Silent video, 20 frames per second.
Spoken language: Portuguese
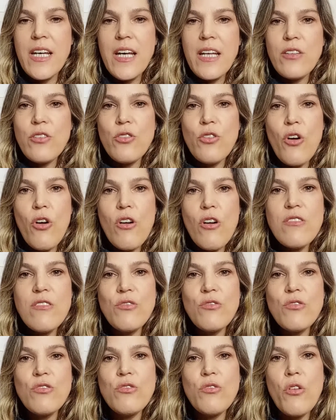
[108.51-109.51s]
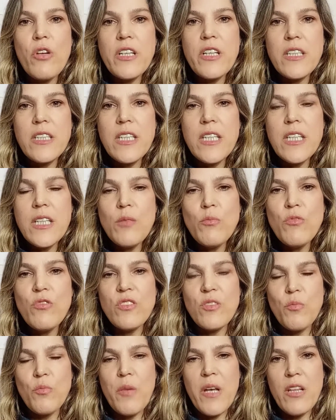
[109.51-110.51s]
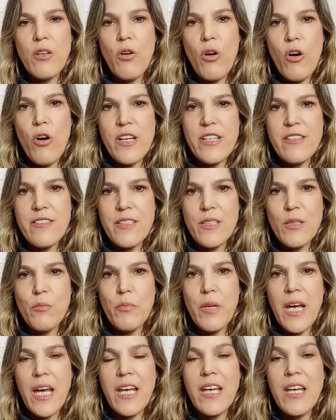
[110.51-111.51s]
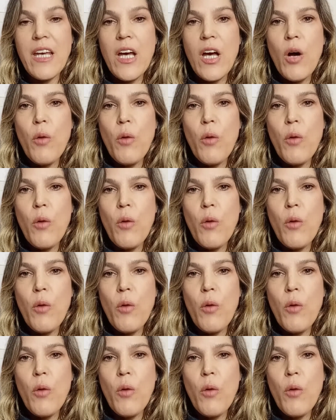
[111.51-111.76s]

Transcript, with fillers: nós nos tornamos melhores também,